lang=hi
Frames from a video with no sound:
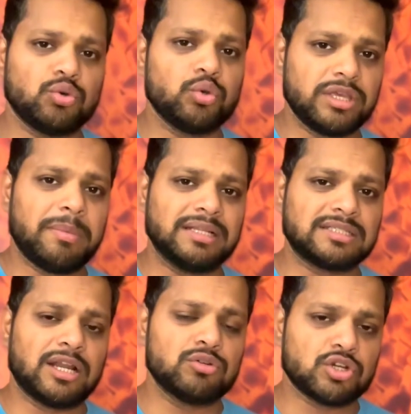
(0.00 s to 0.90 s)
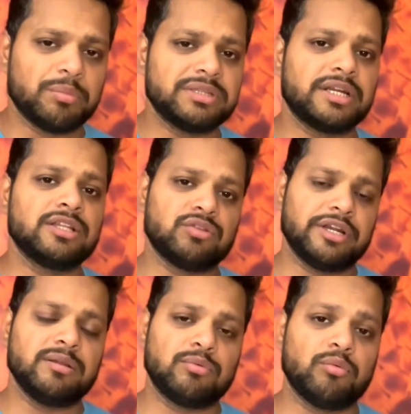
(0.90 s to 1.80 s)
दोनों की बात कर रहा हूँ जॉमी थर्टीन
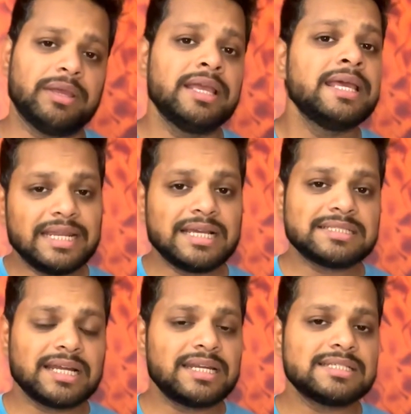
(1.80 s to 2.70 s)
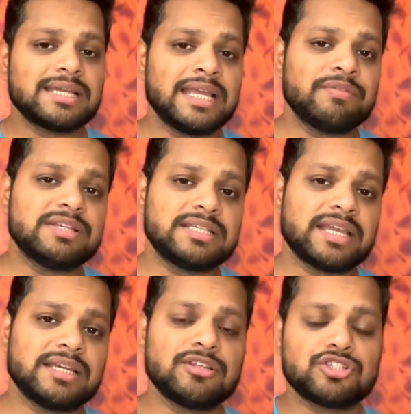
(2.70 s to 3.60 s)
थर्टीन प्रो में लेकिन गैस अगर डिजाइन वाइज
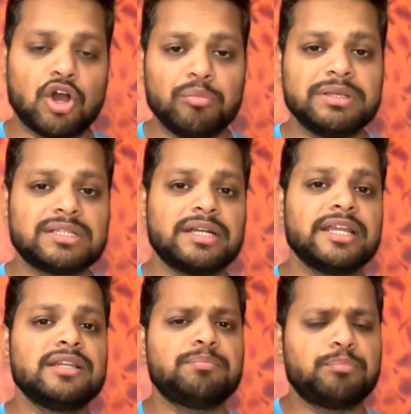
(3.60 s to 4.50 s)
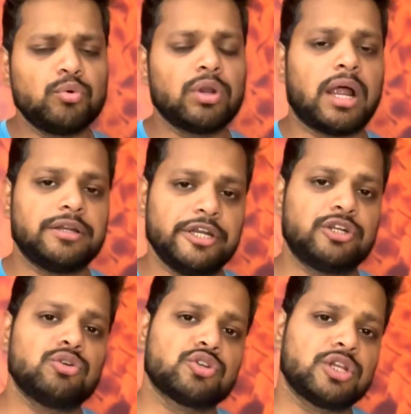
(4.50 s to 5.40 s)
देखेंगे तो जॉमी थर्टीन पूरा
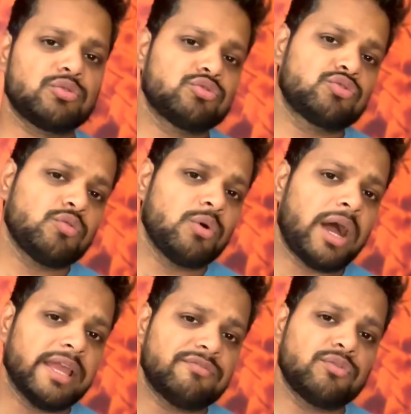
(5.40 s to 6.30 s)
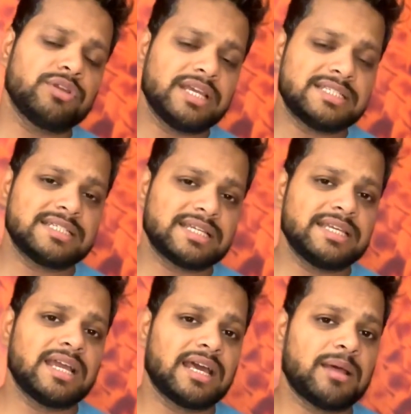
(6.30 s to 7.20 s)
डिट्टो जो है ना दोस्तों वो आईफोन के जैसा
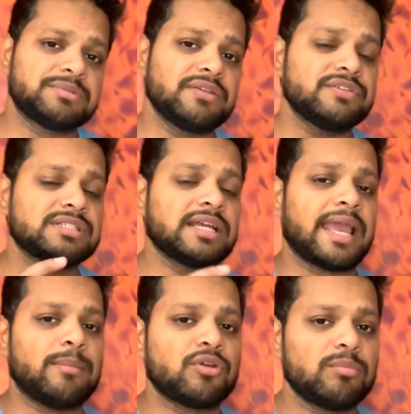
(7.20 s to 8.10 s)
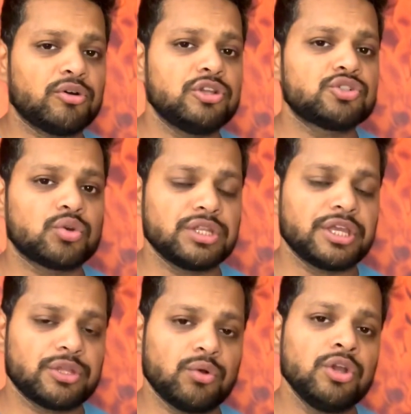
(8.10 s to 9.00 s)
ही अगर आप सिर्फ इसका कैमरा मॉडल छोड़
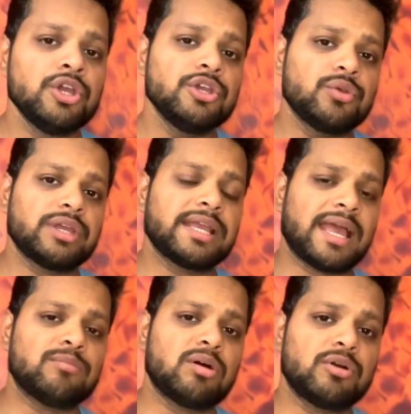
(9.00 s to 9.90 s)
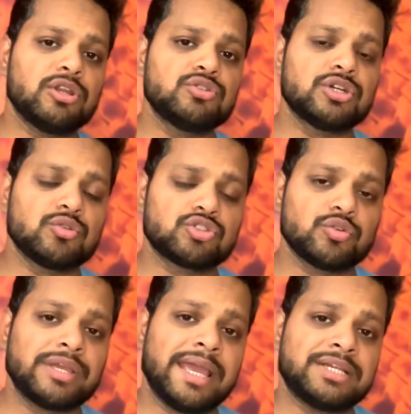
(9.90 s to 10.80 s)
देंगे क्योंकि कैमरा मॉडल जो है
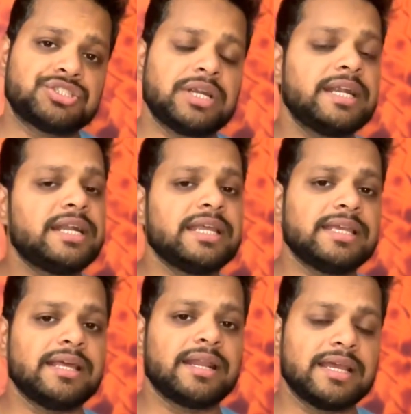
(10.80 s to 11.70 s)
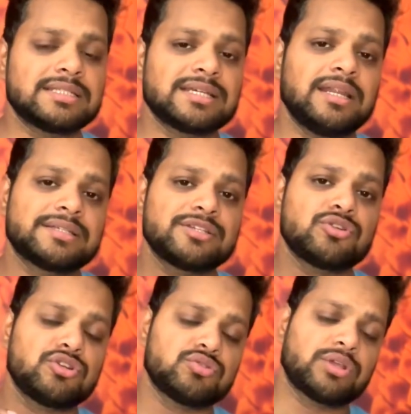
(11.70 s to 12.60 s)
दोस्तों ये एक्सटेंडेड नहीं है रेयर से अलग से
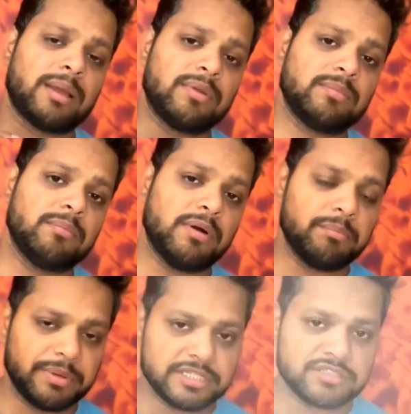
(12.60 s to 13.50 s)
जो ना तो कैमरा पर बम्प